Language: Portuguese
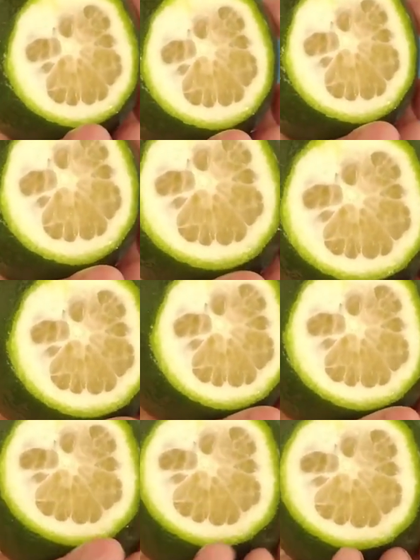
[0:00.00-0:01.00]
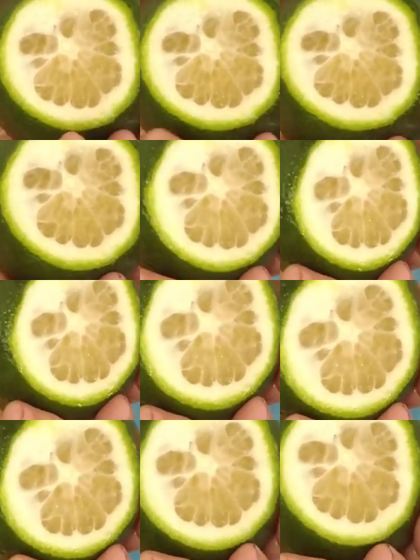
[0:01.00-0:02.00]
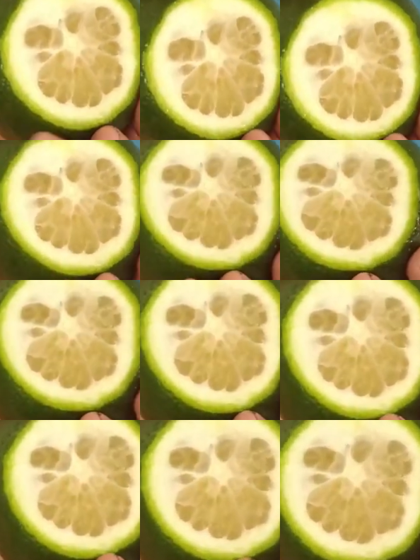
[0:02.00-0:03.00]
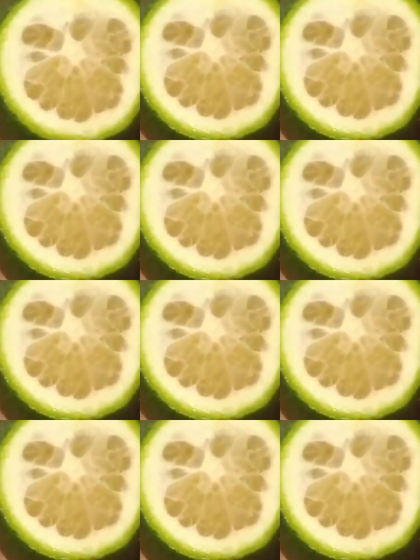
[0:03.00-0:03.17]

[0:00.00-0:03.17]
Então essa é uma laranja que não é não é muito de lugar quente